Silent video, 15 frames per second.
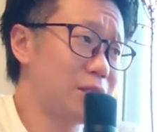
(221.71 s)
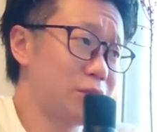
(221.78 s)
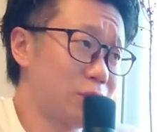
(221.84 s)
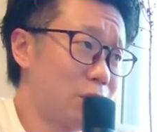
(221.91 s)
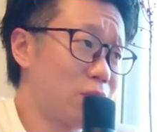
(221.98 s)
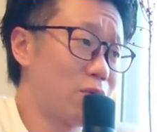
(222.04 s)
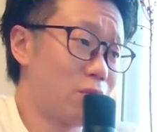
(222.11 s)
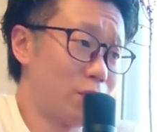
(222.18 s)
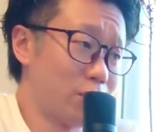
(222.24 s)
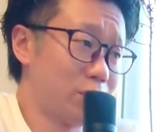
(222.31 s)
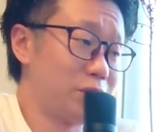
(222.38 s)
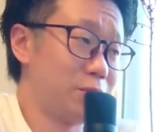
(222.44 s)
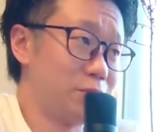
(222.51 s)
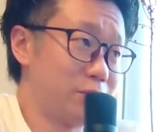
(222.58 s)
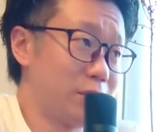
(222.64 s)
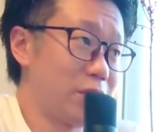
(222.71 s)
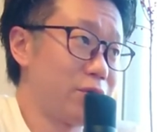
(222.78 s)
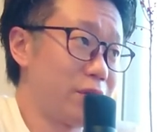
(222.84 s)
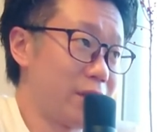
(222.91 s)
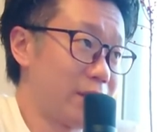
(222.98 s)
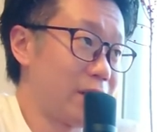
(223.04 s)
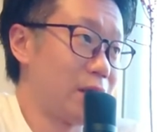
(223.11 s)
すごくこの自分が
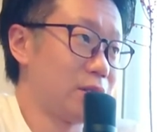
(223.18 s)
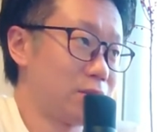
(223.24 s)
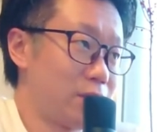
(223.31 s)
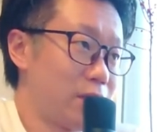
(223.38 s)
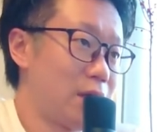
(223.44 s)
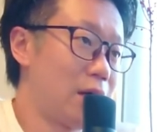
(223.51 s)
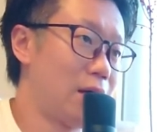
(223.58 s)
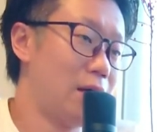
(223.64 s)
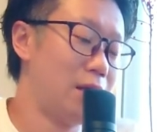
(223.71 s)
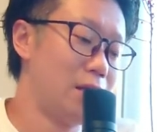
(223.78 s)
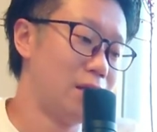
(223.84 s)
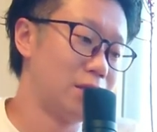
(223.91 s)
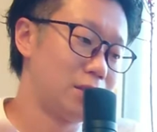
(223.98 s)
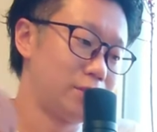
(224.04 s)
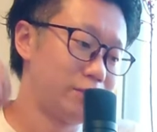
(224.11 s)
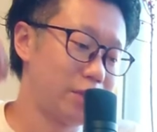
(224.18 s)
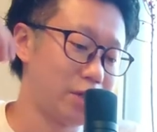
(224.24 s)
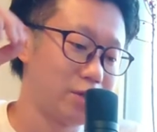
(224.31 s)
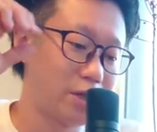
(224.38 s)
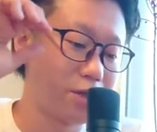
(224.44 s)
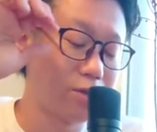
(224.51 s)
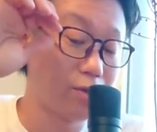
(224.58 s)
揺れて、それが自分が
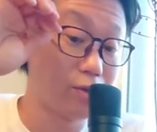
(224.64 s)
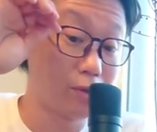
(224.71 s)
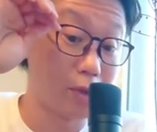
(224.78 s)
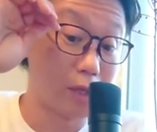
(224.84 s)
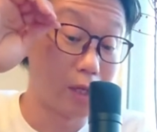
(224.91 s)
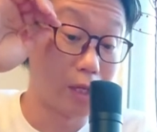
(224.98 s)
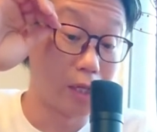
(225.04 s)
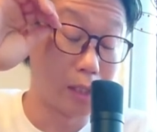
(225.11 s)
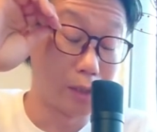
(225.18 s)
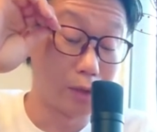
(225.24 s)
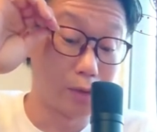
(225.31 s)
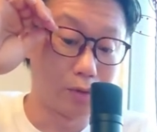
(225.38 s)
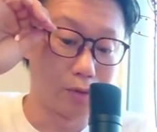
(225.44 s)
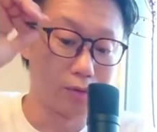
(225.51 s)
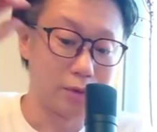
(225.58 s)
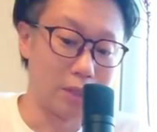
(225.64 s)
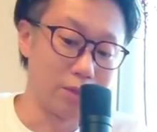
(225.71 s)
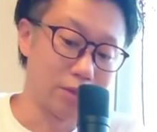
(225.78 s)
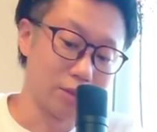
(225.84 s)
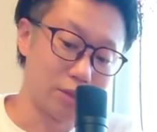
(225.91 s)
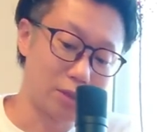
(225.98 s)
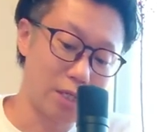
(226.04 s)
揺れることがちょっとあ
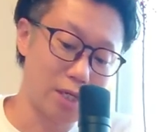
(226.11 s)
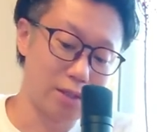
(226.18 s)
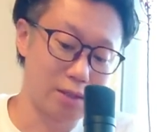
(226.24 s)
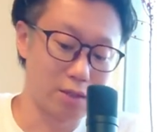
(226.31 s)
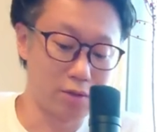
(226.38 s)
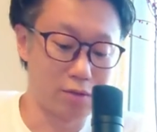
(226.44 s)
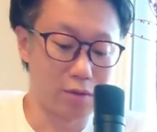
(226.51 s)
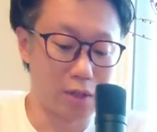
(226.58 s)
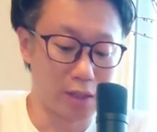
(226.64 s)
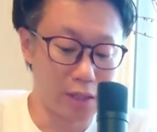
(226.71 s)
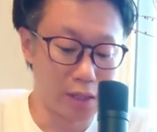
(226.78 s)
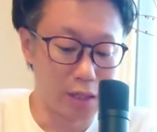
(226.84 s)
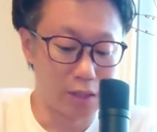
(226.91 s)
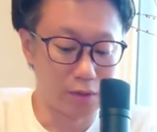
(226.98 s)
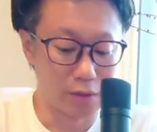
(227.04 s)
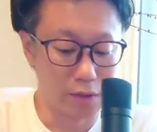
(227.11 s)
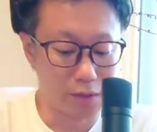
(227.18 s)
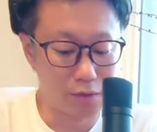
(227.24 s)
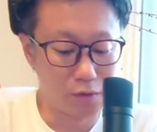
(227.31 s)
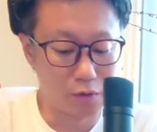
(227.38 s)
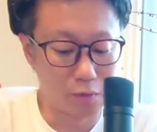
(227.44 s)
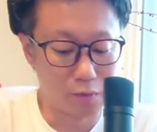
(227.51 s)
の辛いっていう人がね、あのい
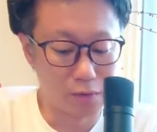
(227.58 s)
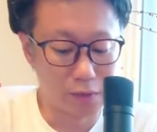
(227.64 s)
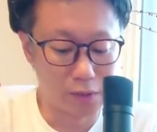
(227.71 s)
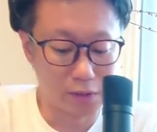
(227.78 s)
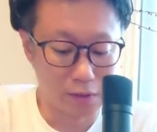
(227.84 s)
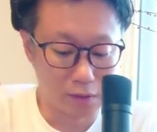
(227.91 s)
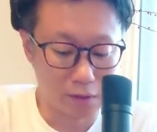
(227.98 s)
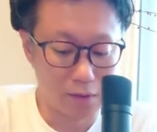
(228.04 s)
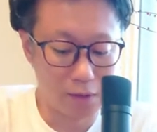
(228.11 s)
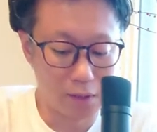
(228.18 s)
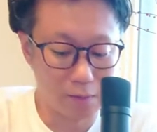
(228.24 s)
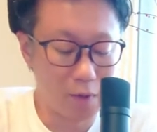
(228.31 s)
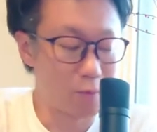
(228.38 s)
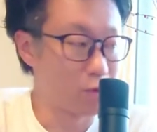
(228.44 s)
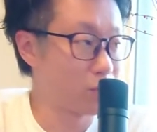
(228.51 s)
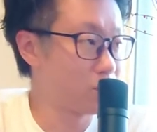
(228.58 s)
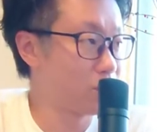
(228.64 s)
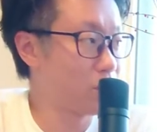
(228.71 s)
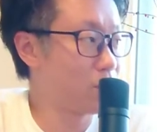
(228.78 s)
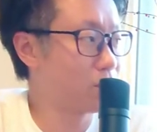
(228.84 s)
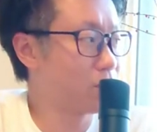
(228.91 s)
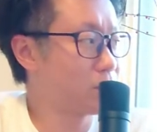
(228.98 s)
ると思うんですよ。で、まあ僕
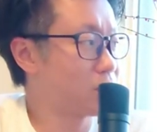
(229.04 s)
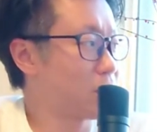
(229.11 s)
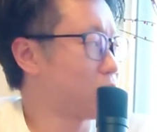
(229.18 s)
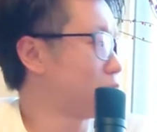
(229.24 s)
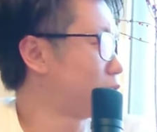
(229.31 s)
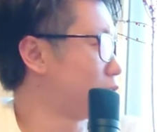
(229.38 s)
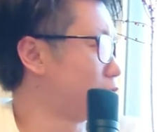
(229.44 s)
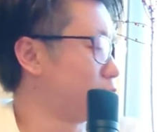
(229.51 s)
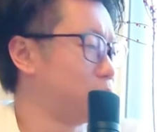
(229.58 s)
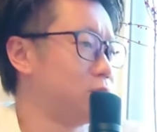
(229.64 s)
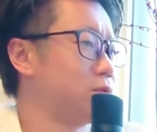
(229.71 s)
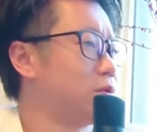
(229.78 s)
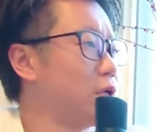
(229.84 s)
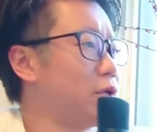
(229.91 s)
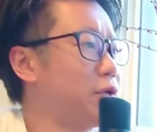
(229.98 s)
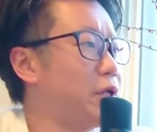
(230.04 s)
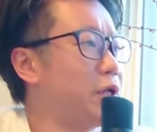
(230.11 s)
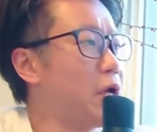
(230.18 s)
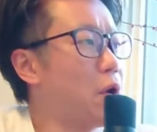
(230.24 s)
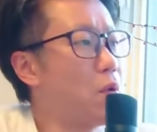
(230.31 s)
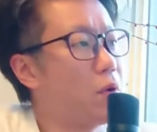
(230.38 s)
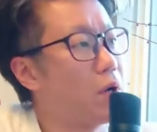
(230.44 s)
もどっちかっていうと自分は揺れ
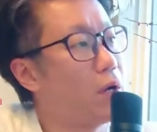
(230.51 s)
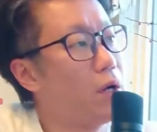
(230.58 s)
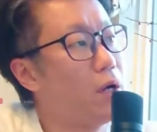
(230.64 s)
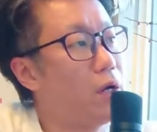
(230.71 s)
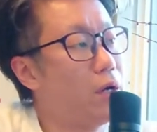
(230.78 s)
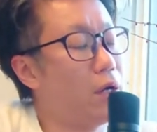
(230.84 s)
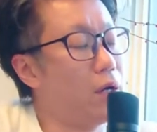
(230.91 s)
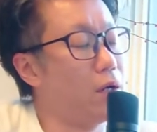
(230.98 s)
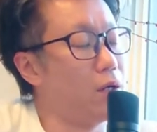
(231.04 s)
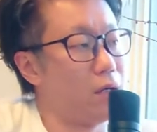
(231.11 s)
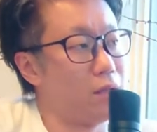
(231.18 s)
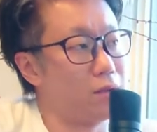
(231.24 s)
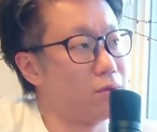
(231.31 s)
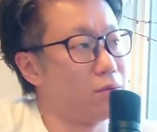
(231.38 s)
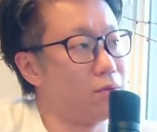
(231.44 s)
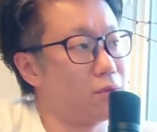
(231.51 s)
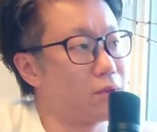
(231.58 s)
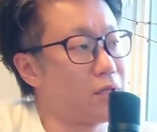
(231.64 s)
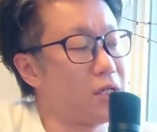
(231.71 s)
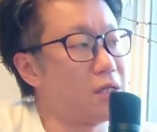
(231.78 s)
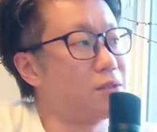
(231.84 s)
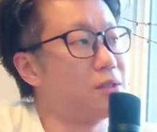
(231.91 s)
ない方があの
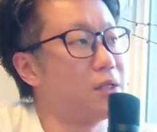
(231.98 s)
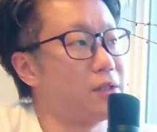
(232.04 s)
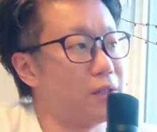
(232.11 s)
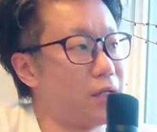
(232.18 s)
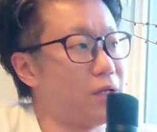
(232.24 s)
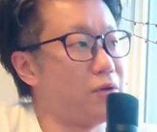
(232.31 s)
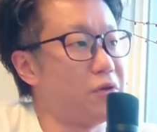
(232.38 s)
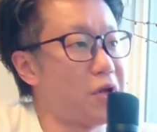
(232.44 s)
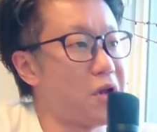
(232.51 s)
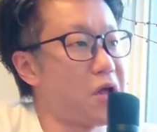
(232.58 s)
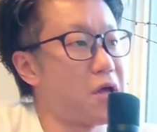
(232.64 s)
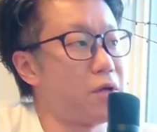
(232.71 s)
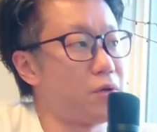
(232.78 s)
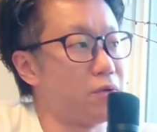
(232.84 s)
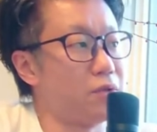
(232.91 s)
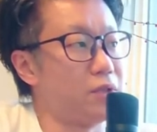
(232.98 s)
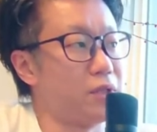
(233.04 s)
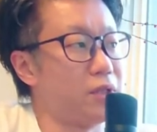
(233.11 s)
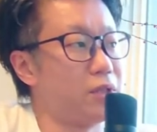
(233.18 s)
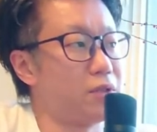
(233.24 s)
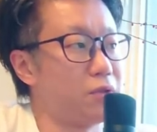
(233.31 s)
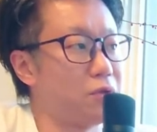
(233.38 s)
気楽なんで揺れないよう
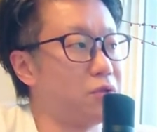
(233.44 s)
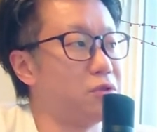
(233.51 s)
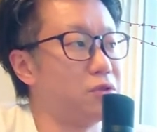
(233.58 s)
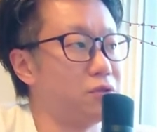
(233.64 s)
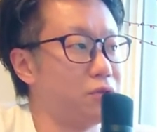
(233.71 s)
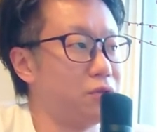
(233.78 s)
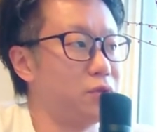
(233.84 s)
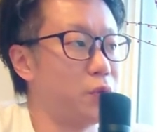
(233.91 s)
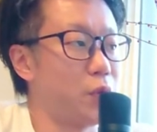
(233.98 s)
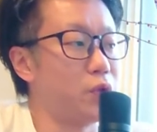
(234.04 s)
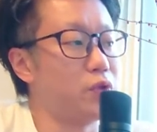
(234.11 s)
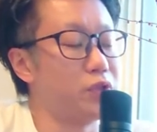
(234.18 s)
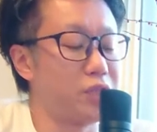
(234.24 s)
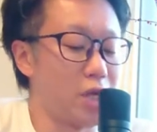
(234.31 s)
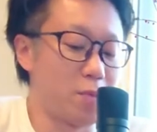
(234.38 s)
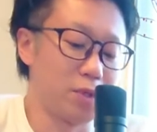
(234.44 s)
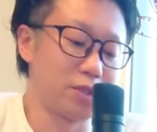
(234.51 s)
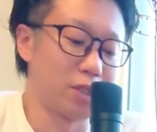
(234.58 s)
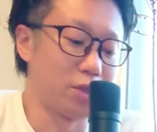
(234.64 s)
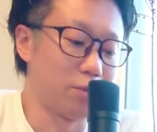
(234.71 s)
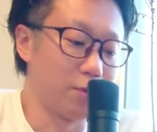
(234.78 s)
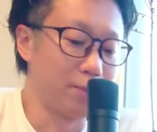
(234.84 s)
に極力努力していま
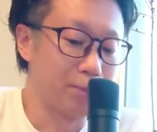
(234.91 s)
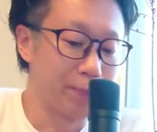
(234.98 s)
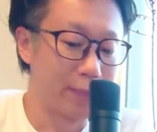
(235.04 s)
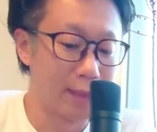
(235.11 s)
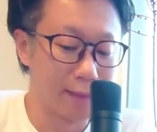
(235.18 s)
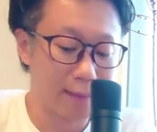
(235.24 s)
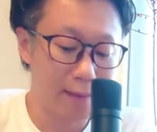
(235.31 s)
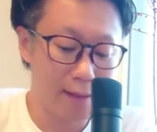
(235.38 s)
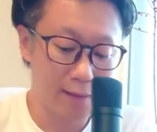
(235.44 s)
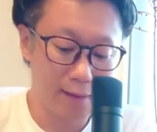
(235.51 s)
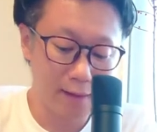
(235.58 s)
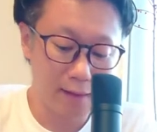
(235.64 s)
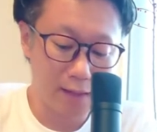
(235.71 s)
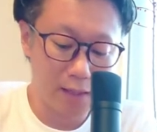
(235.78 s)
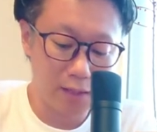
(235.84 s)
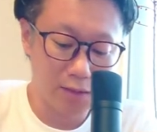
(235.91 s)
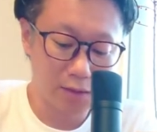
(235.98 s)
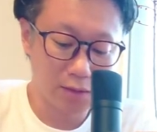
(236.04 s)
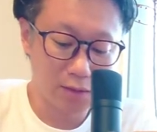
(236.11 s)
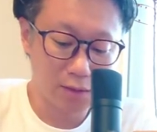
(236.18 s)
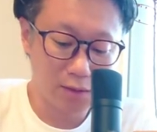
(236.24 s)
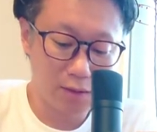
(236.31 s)
すけどもなんでそ
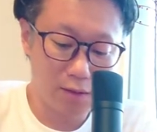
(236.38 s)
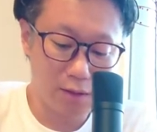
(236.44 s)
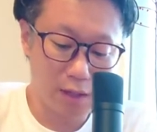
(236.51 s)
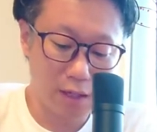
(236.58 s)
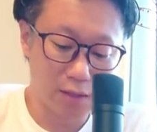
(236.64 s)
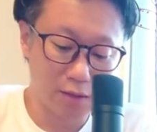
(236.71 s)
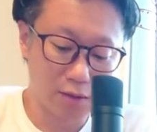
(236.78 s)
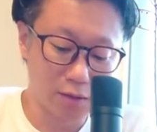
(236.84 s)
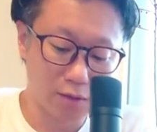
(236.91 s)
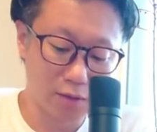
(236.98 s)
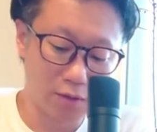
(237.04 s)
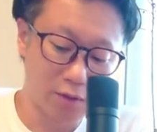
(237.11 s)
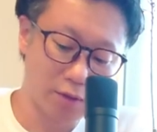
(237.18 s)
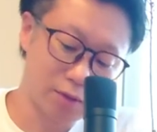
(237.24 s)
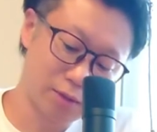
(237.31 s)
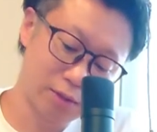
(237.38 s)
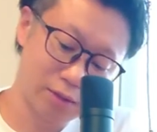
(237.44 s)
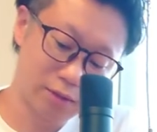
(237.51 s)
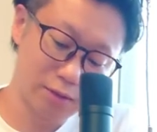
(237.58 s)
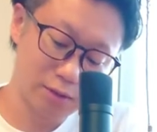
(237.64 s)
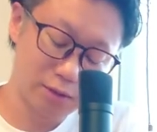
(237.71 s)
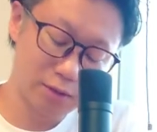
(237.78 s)
うするとあのその
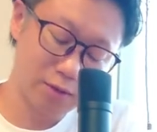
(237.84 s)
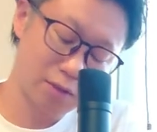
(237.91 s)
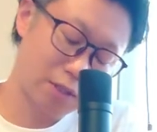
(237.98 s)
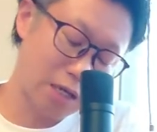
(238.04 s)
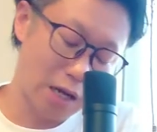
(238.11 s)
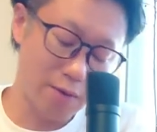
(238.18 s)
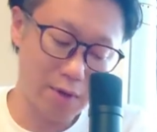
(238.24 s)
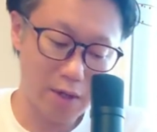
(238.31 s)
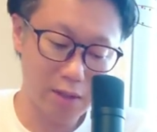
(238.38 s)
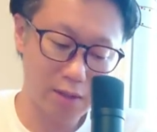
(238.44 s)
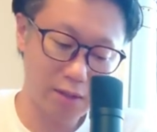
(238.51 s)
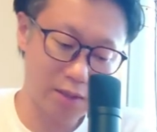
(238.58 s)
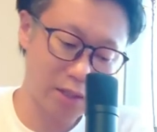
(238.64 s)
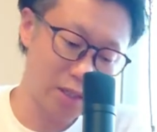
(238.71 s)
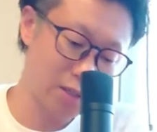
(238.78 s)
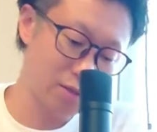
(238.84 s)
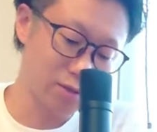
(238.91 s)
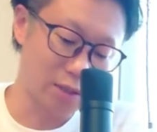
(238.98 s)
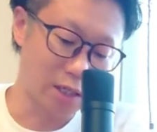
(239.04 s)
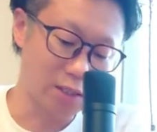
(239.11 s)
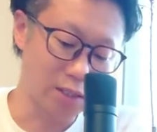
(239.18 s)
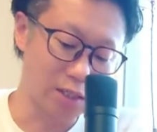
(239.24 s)
変わってい
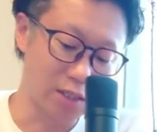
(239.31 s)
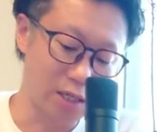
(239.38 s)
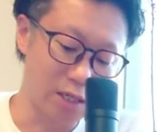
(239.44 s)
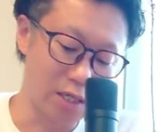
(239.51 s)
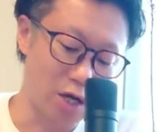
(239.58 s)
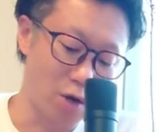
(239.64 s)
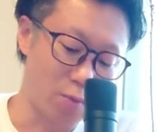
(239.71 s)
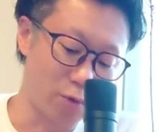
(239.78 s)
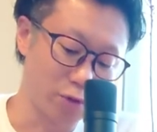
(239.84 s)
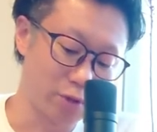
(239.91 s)
く他者に何か